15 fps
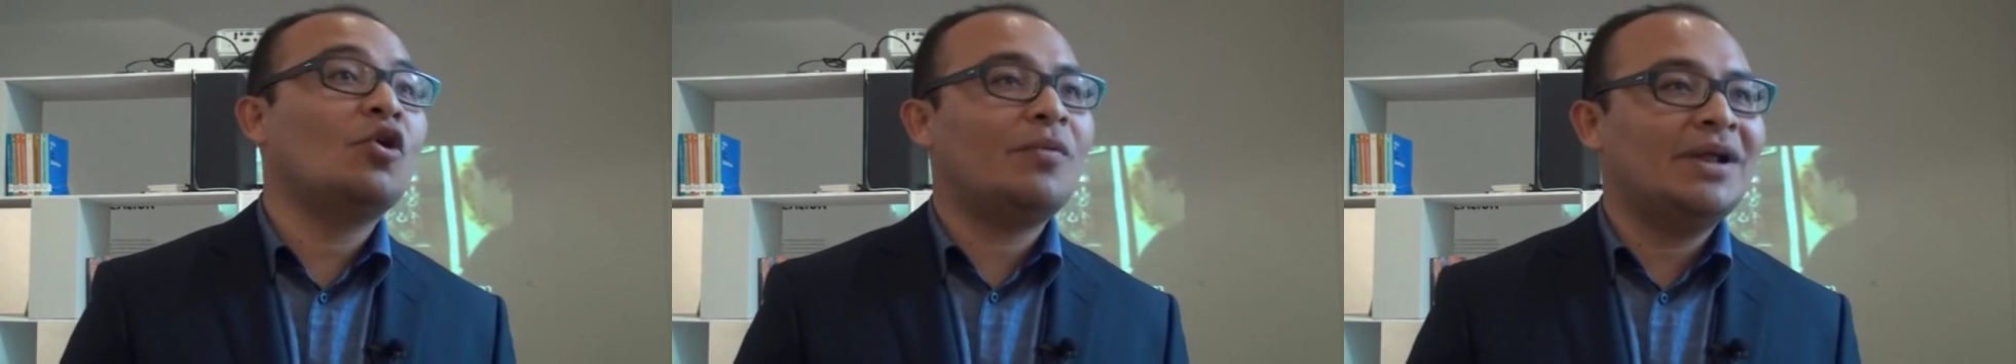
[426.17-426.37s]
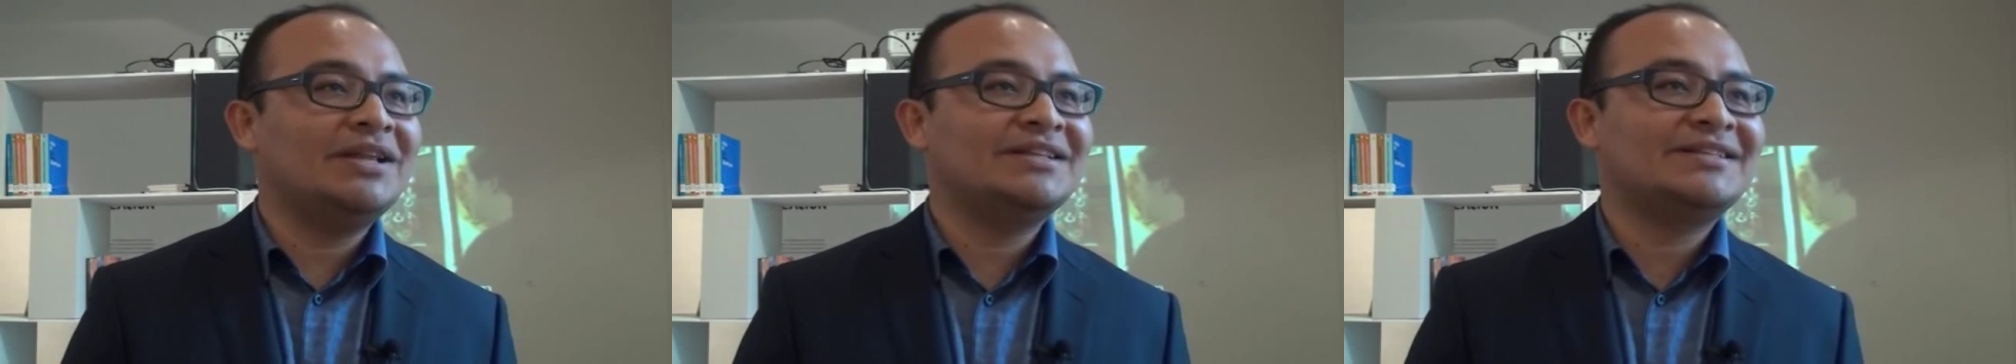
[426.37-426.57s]

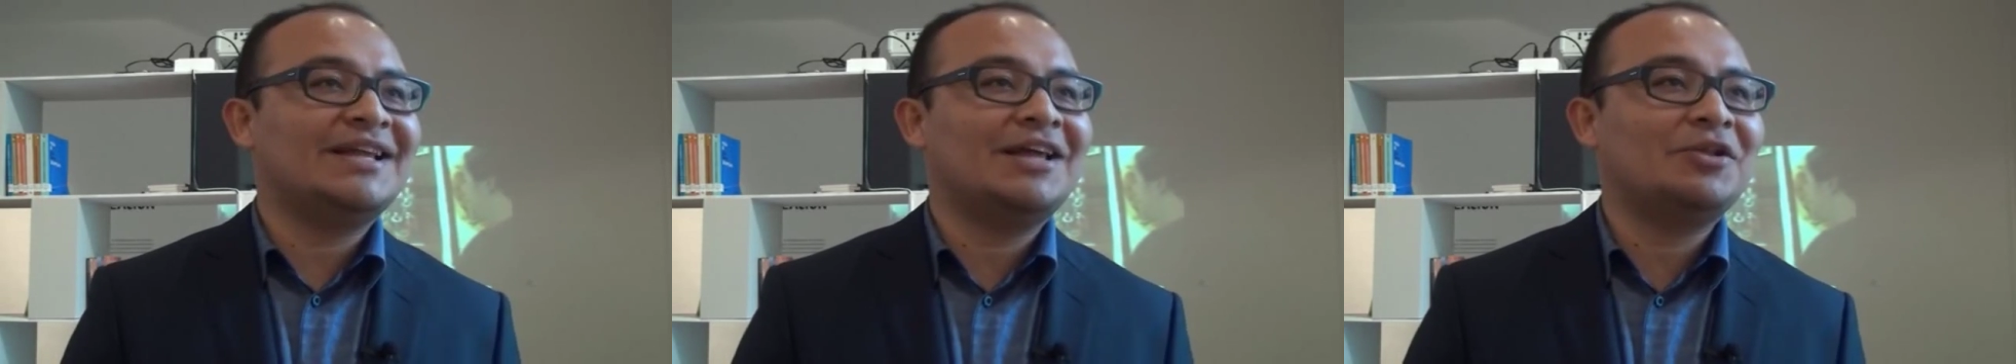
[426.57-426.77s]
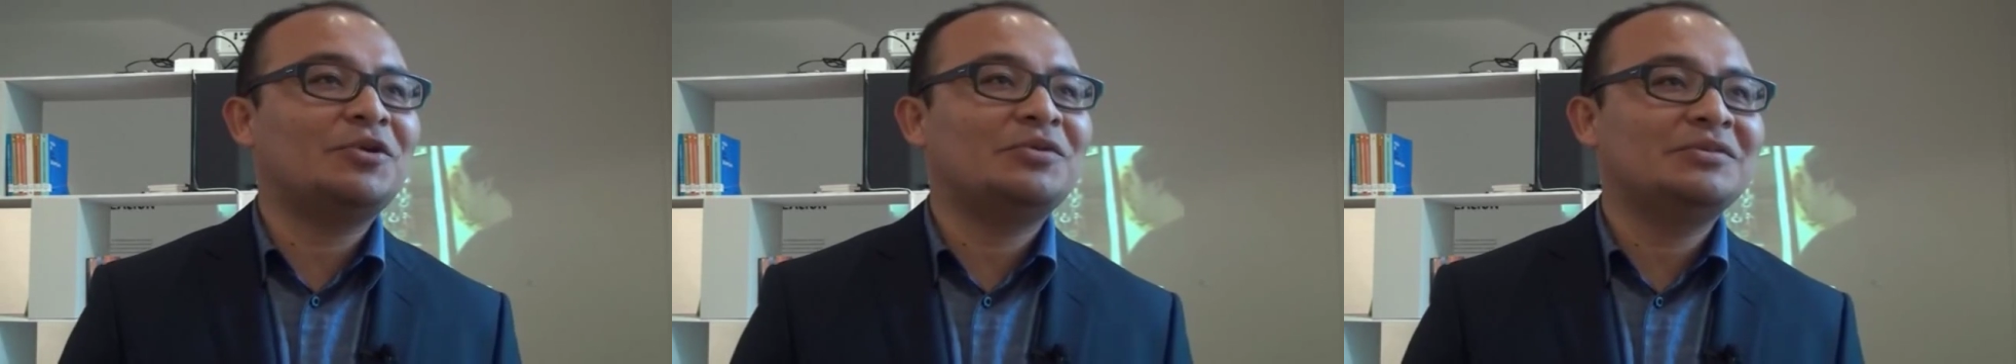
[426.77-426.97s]

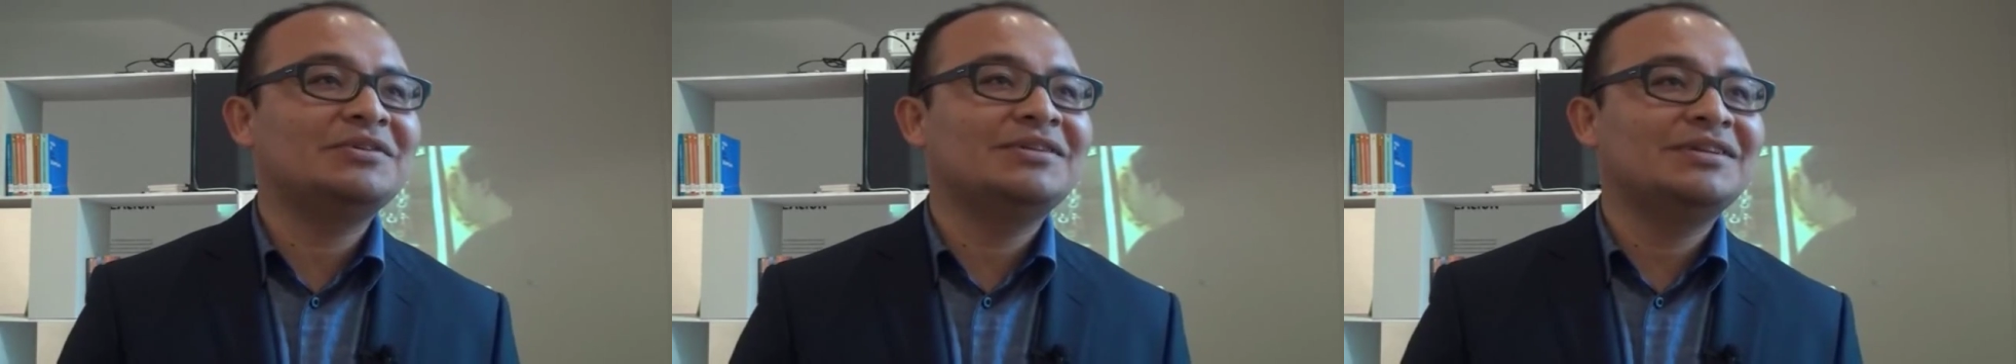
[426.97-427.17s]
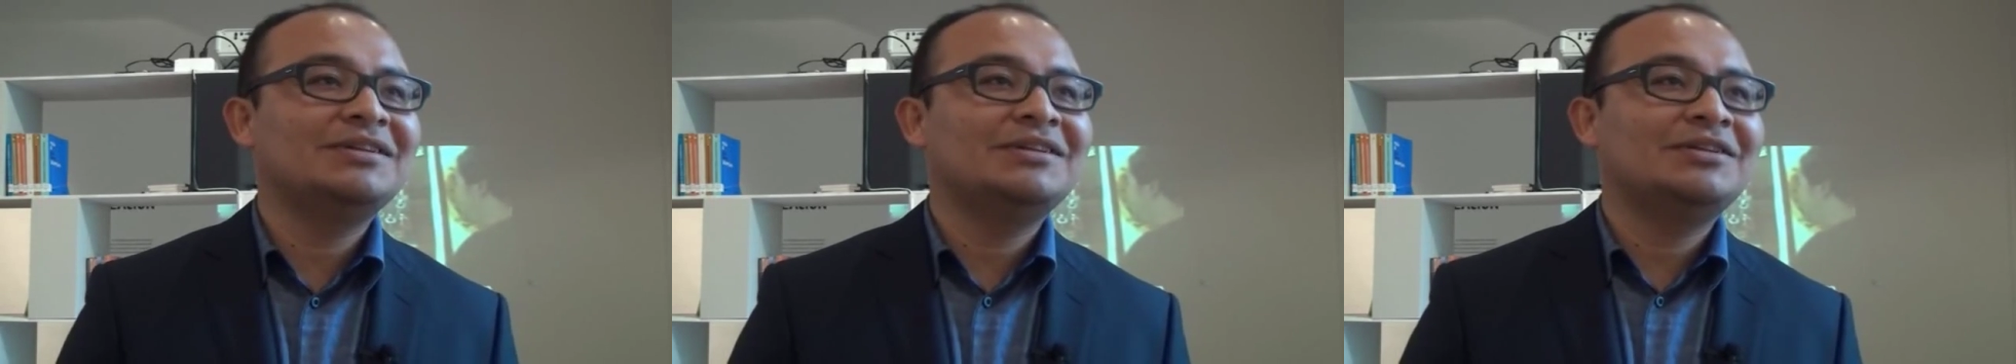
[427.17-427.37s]
globalizado,
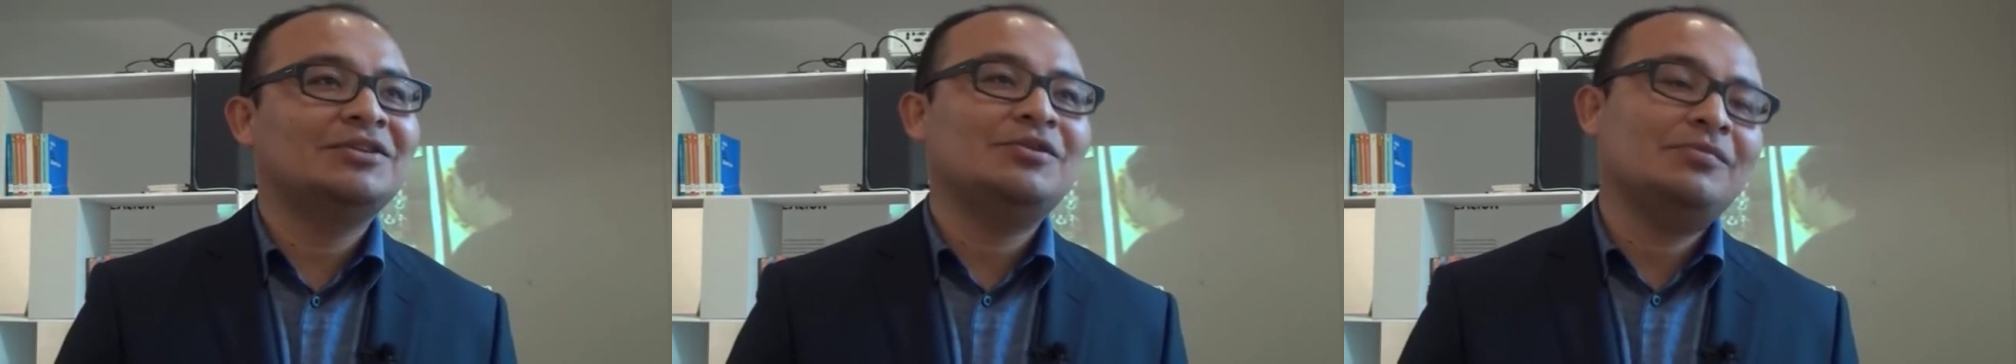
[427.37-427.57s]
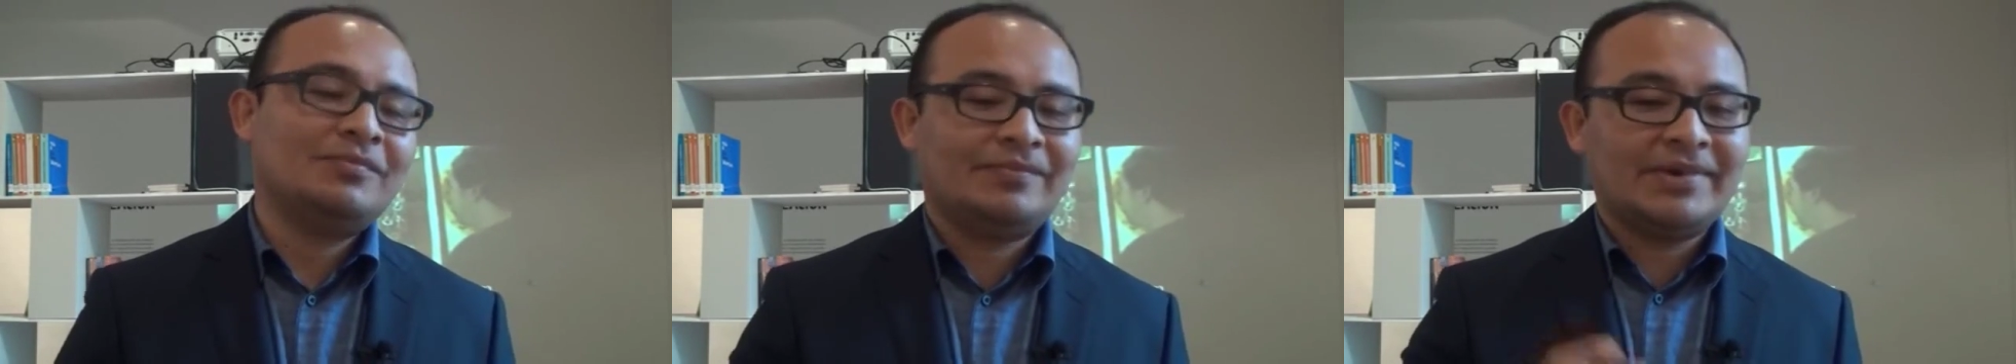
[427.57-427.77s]

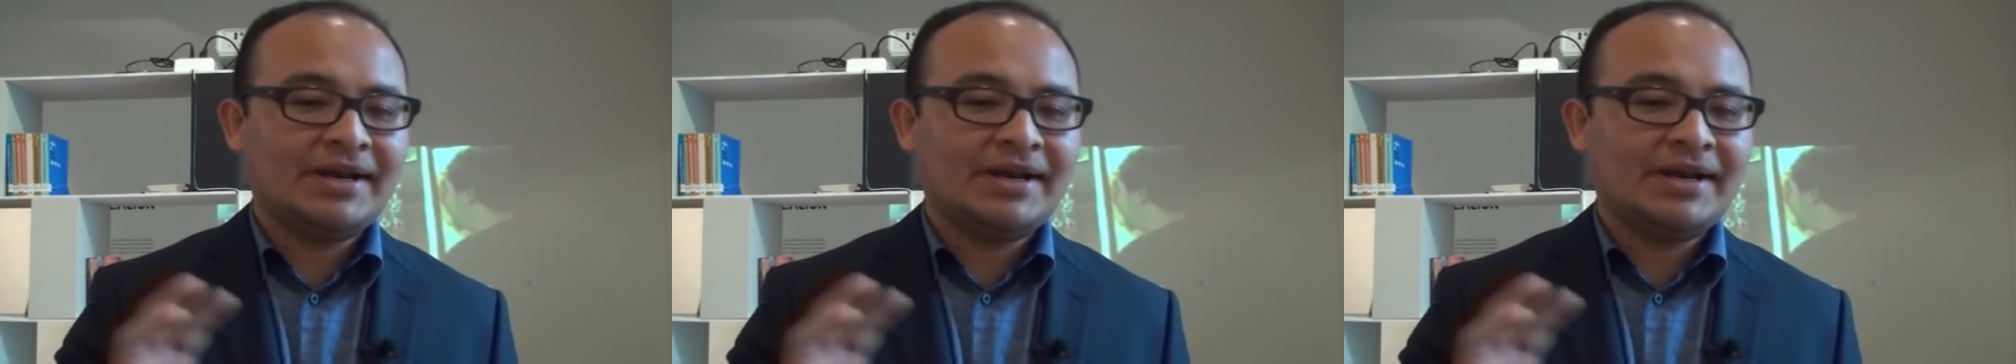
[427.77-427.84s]
¿no?